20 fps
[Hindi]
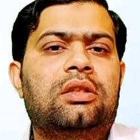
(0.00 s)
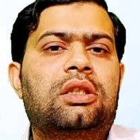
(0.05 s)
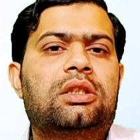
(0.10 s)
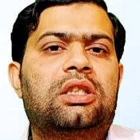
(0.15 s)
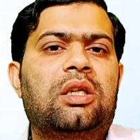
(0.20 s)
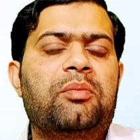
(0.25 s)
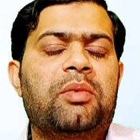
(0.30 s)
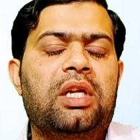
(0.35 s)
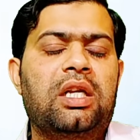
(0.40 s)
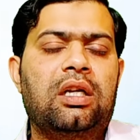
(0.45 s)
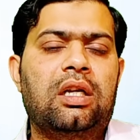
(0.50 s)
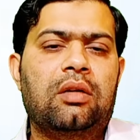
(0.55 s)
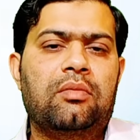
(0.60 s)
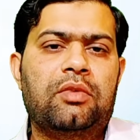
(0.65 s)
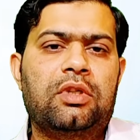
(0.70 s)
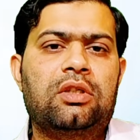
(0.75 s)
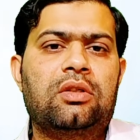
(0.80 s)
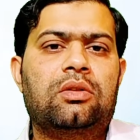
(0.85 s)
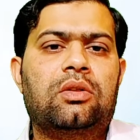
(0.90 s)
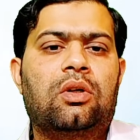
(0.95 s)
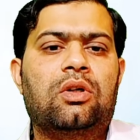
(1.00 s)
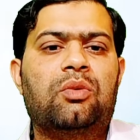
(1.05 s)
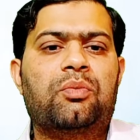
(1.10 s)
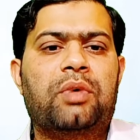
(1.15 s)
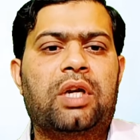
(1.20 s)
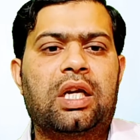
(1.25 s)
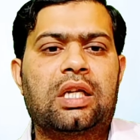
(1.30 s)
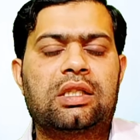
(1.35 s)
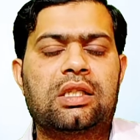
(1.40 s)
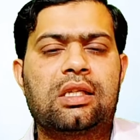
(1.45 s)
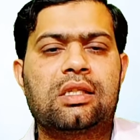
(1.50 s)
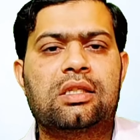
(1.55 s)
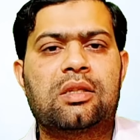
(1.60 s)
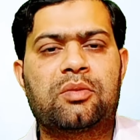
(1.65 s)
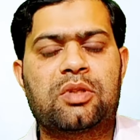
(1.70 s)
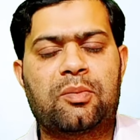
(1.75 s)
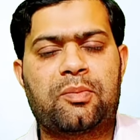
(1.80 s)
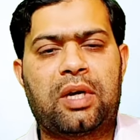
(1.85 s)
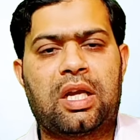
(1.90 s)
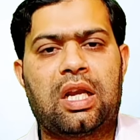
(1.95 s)
जिससे मेरे नए वीडियो की नोटिफिकेशन
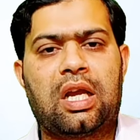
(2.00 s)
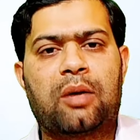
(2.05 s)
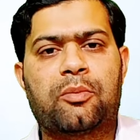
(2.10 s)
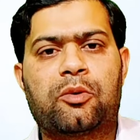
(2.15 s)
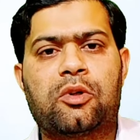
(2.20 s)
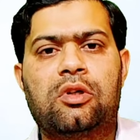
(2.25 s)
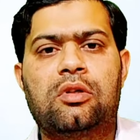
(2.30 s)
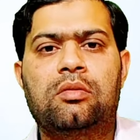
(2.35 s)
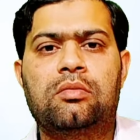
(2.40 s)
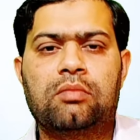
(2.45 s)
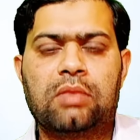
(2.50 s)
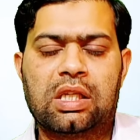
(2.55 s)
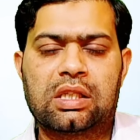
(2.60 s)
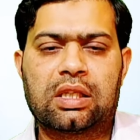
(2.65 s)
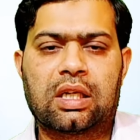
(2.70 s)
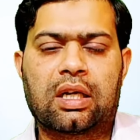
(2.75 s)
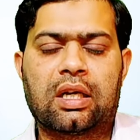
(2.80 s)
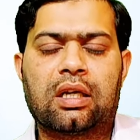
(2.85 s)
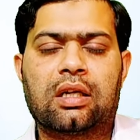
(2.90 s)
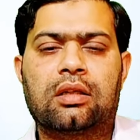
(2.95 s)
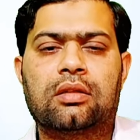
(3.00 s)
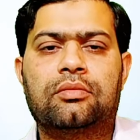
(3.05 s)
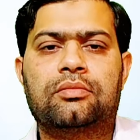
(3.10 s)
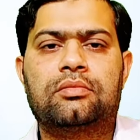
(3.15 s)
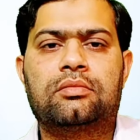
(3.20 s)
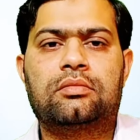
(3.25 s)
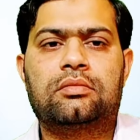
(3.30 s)
सबसे पहले आपको मिल सके